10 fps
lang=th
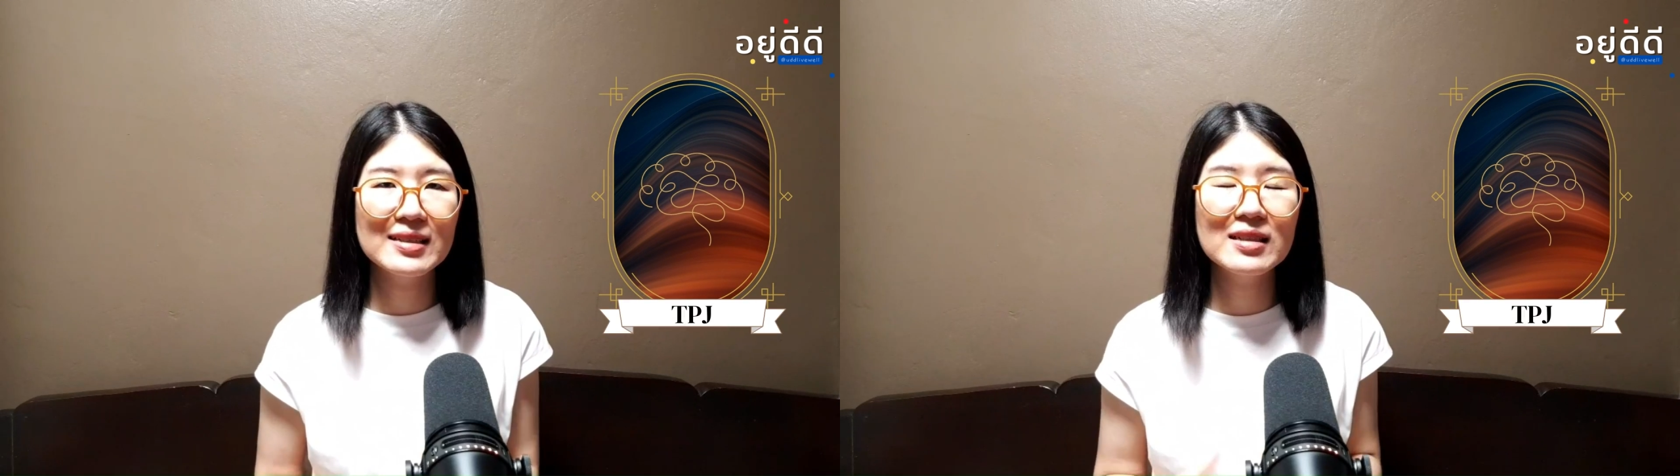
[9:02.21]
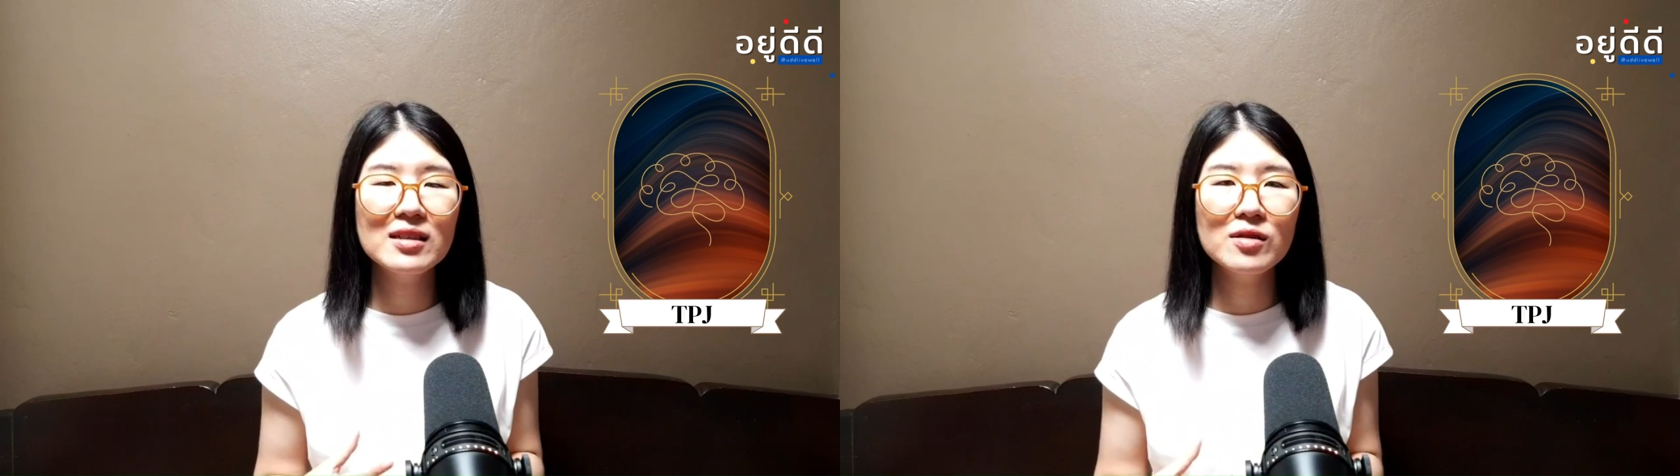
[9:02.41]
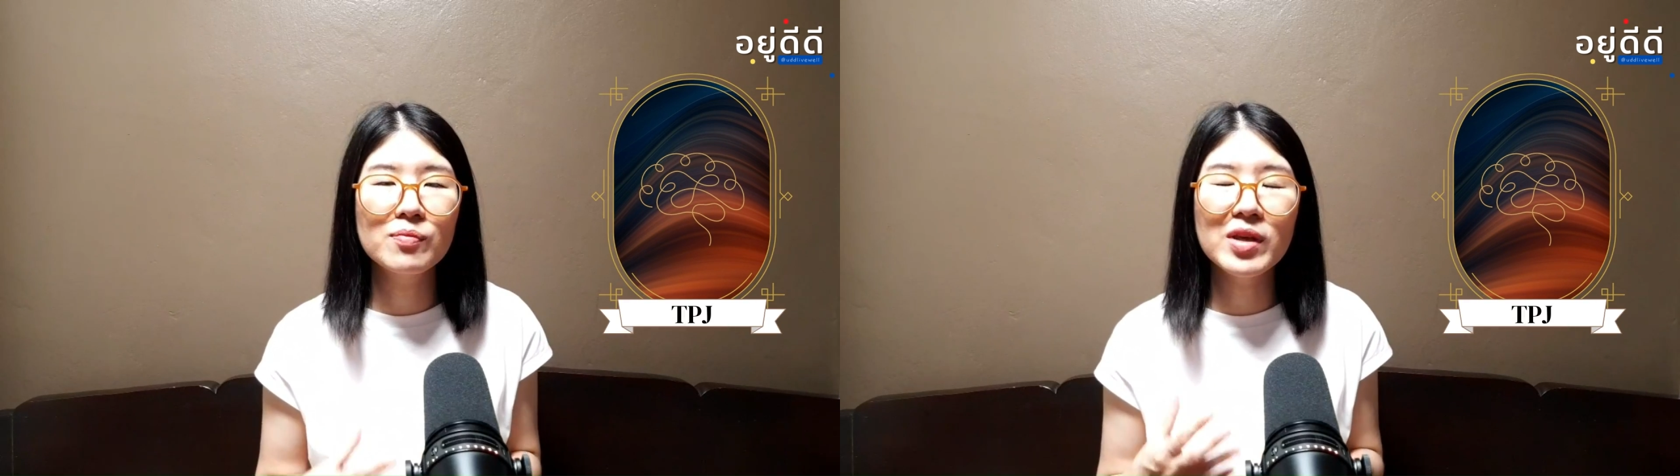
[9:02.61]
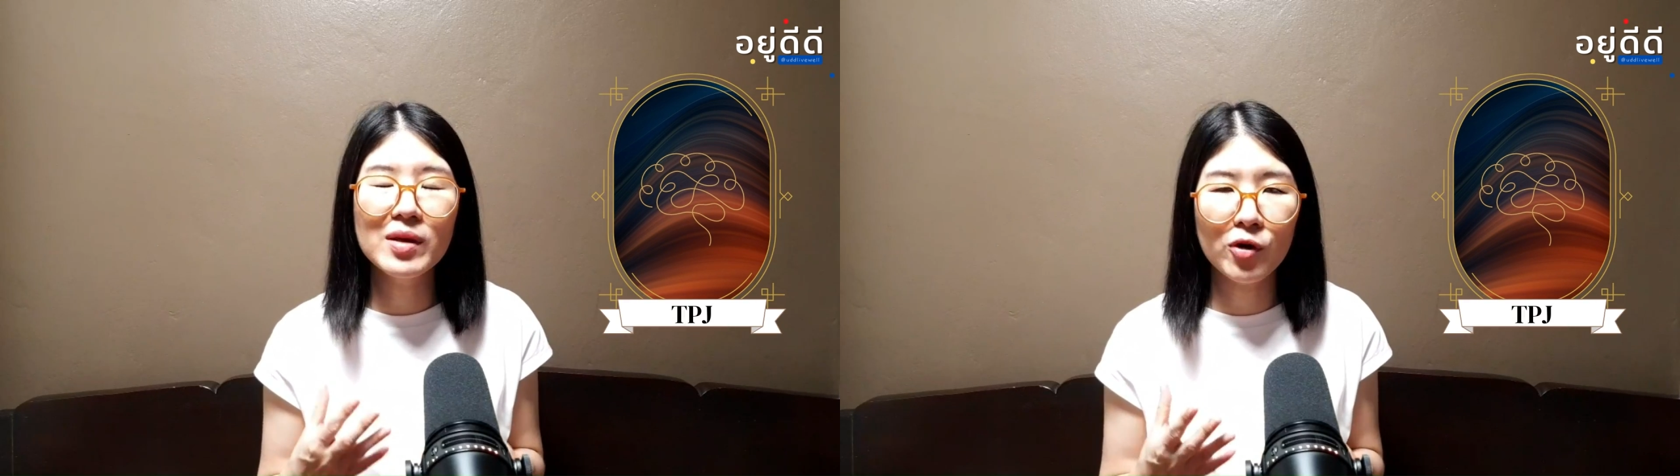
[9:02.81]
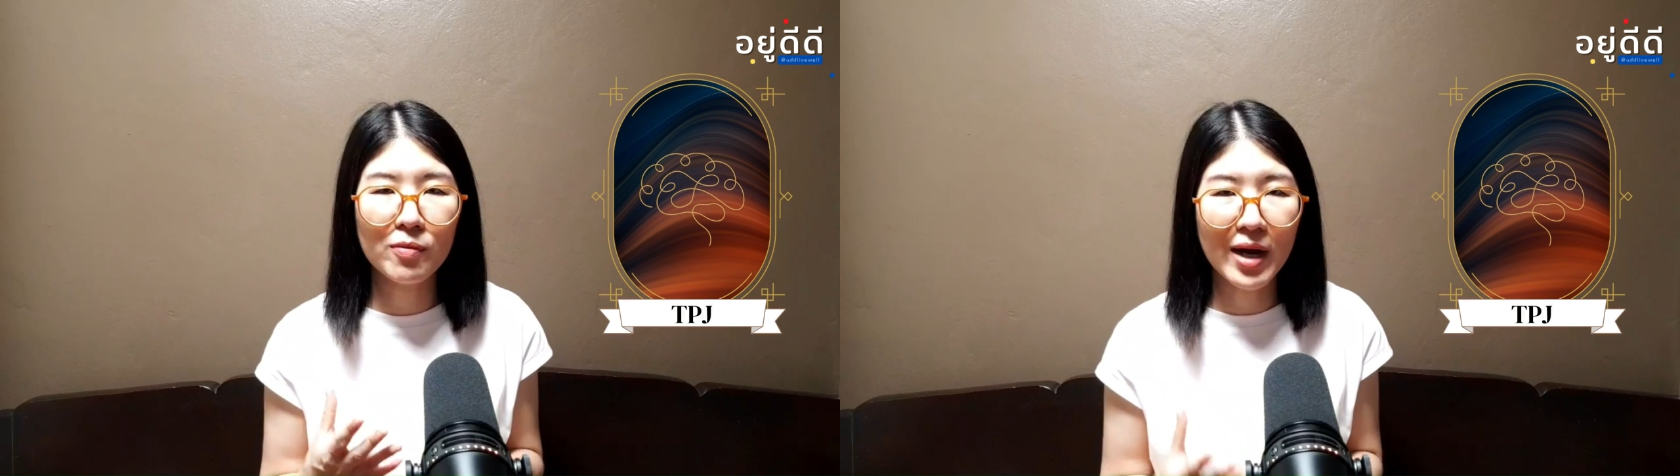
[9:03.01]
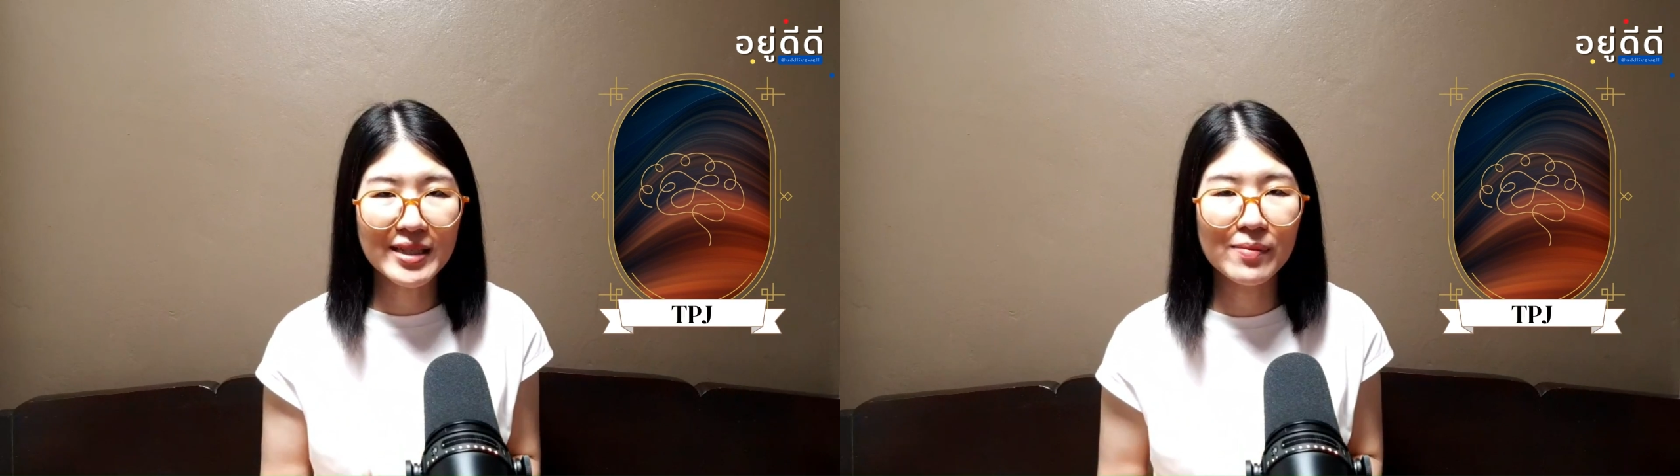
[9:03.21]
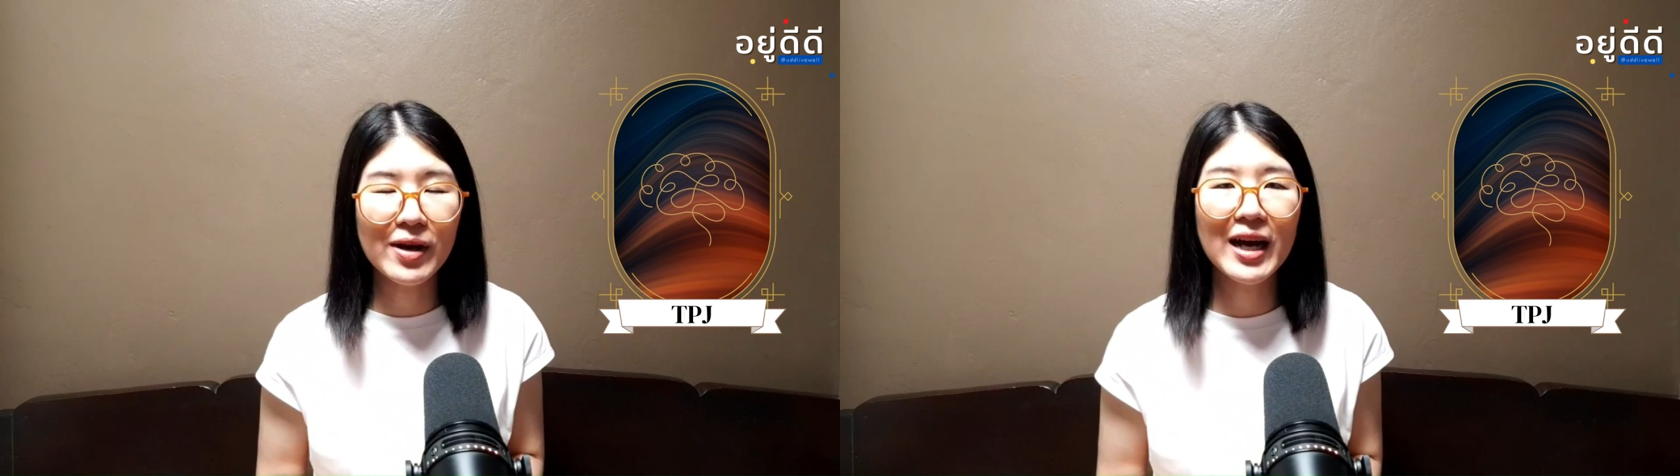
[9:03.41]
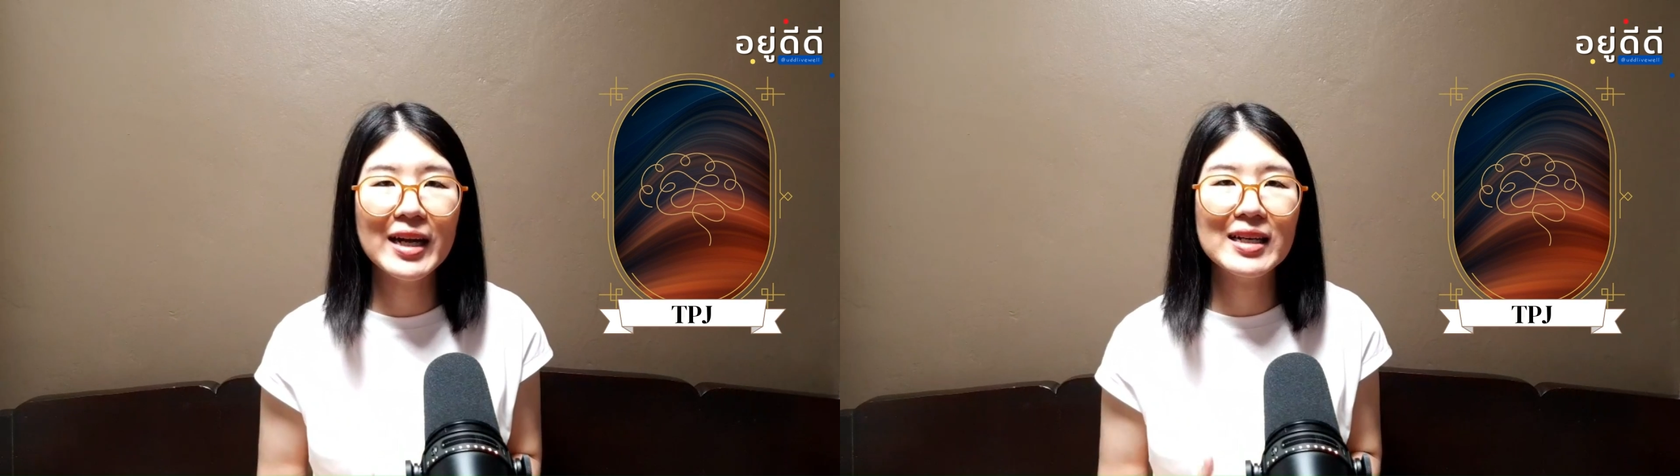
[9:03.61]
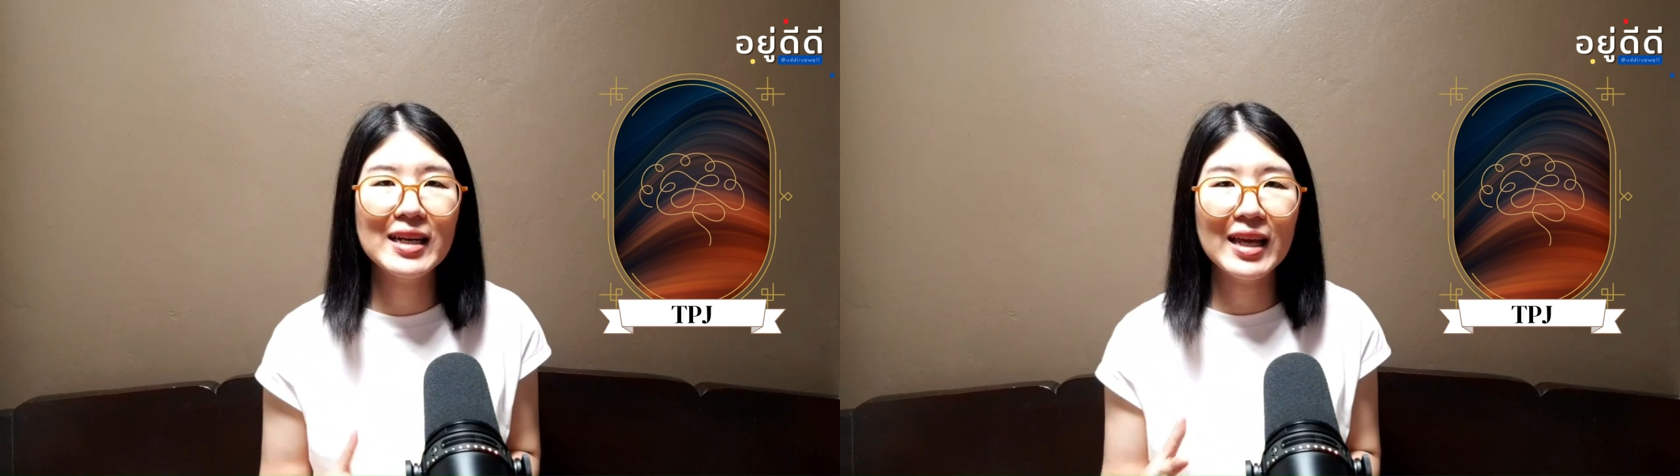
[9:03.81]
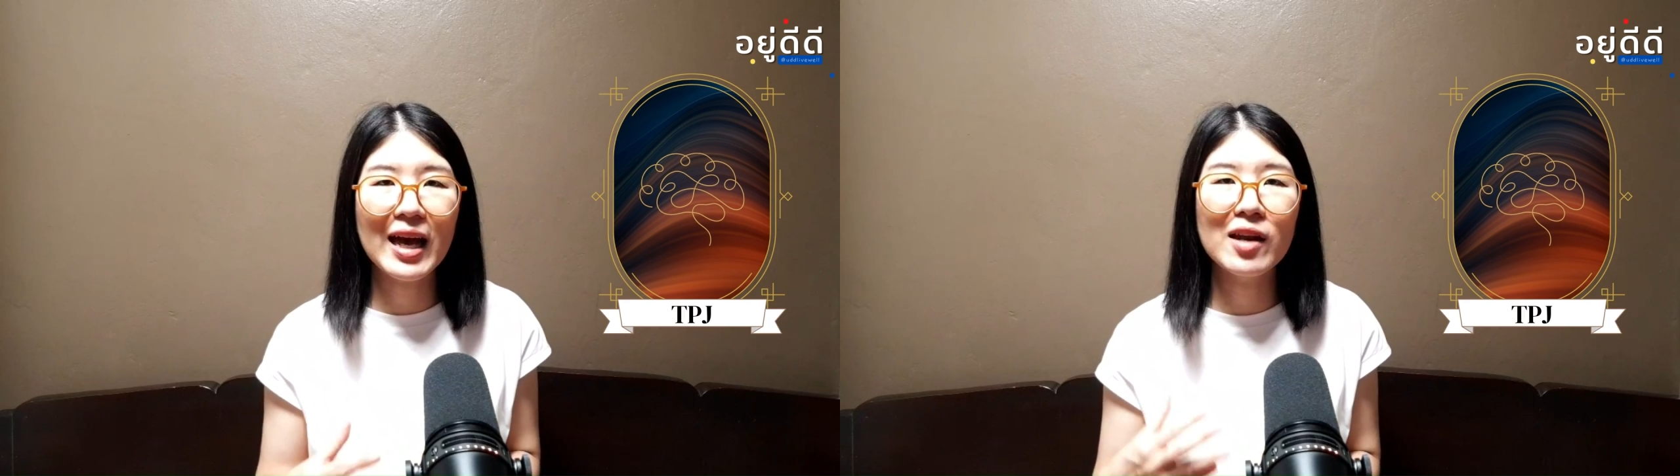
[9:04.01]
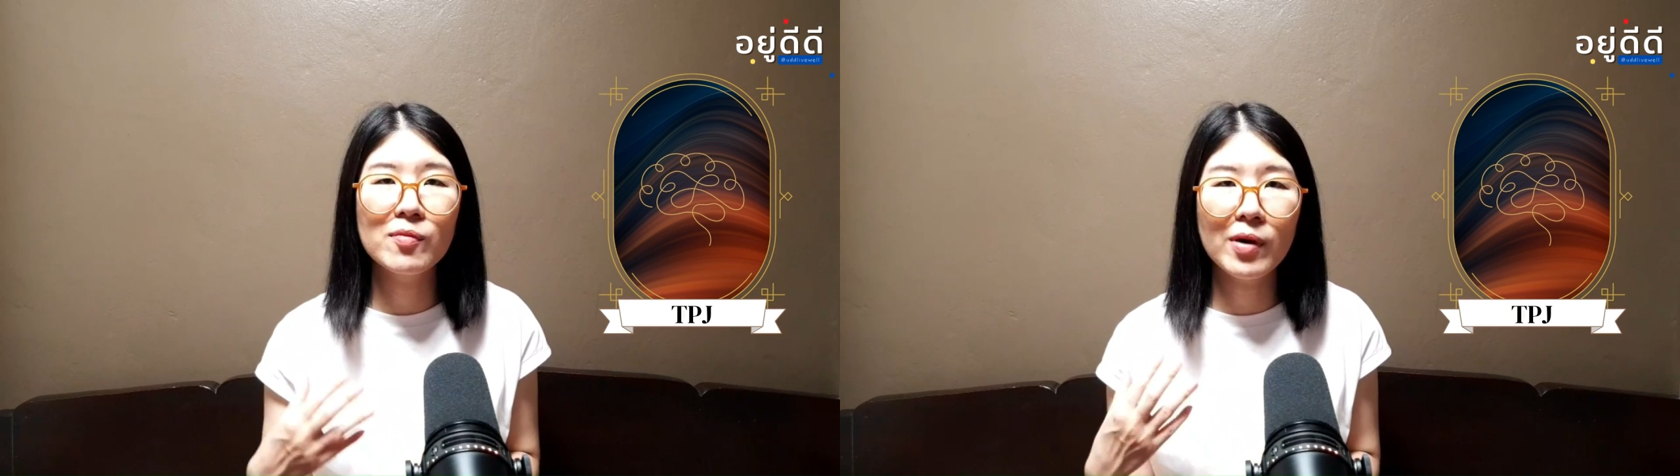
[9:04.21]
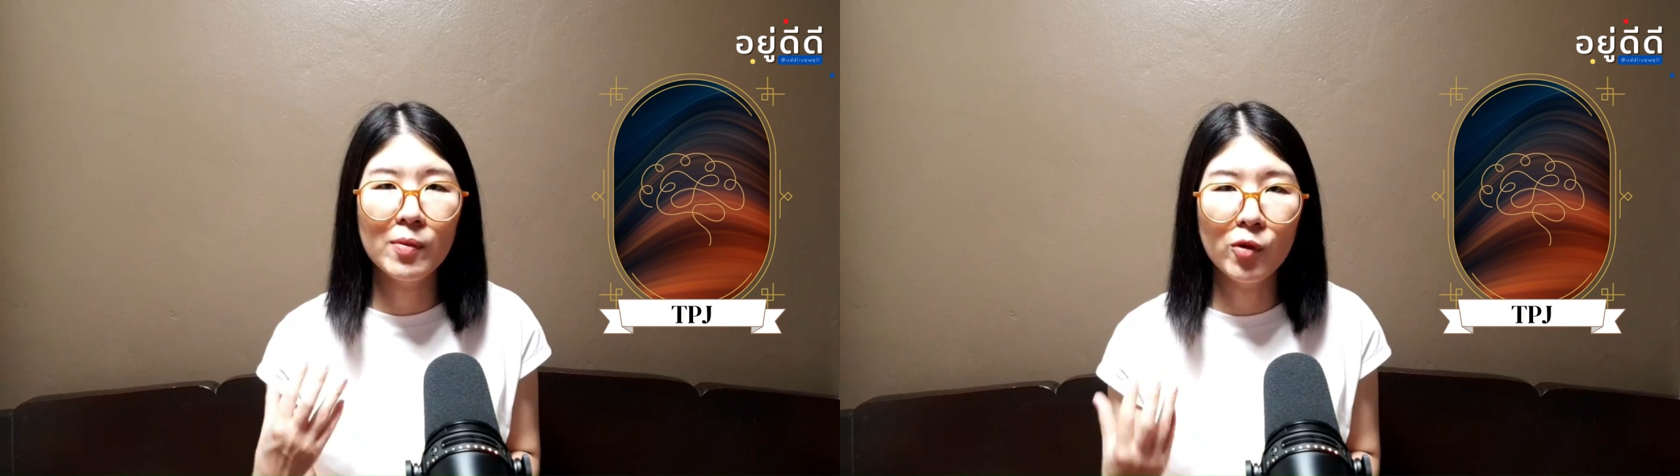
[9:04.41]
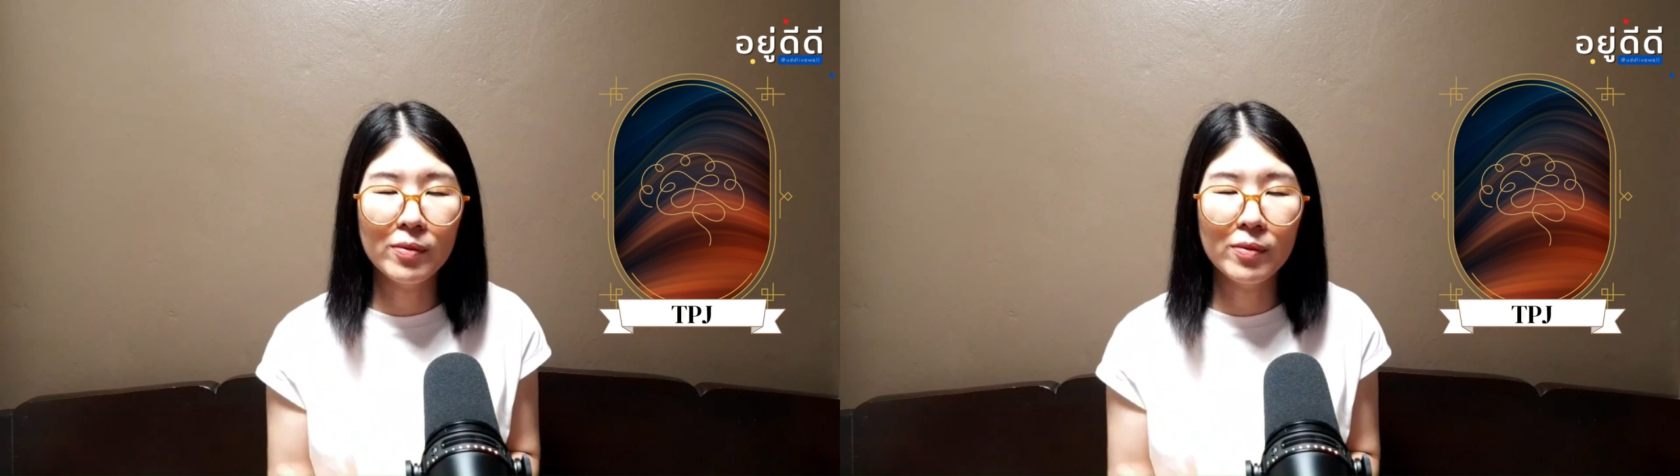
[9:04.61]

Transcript: ซึ่งมีบทบาทสำคัญในการประมว